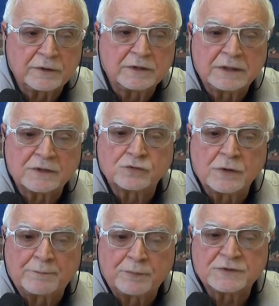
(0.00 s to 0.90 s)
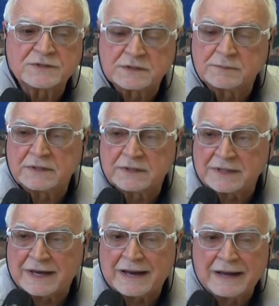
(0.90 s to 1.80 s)
quindi la sua
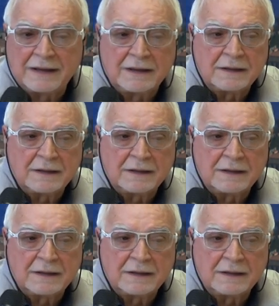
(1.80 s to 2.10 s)
possibilità